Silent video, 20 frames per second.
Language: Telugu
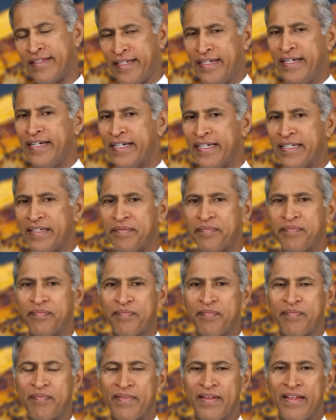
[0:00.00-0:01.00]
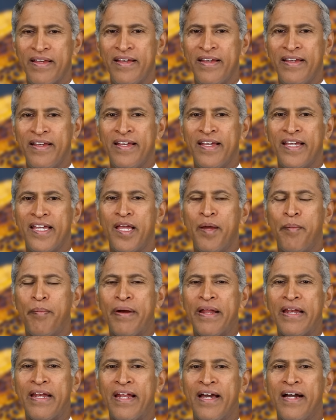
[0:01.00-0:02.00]
తినండి
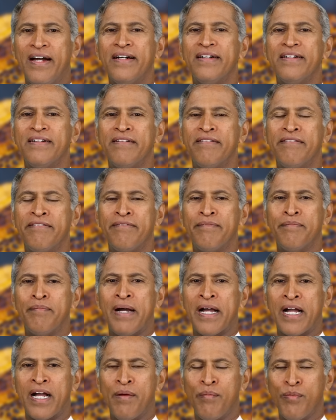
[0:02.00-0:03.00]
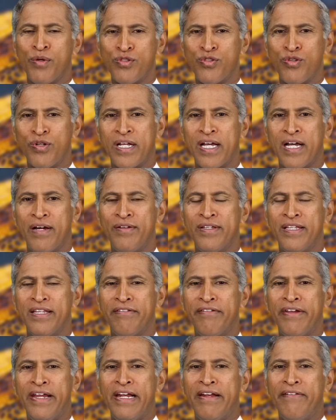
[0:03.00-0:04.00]
ఎప్పుడన్నా బాగా ముసురుగా
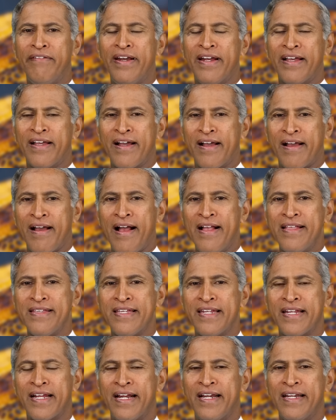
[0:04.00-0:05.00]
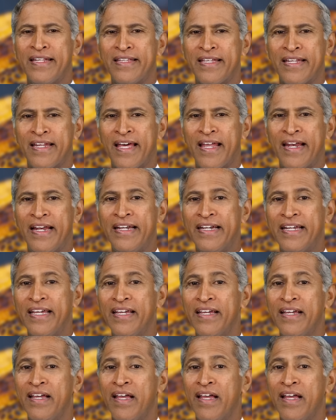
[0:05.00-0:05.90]
ఉంది వేడివేడిగా కాల్చిన కండి తినాలంటే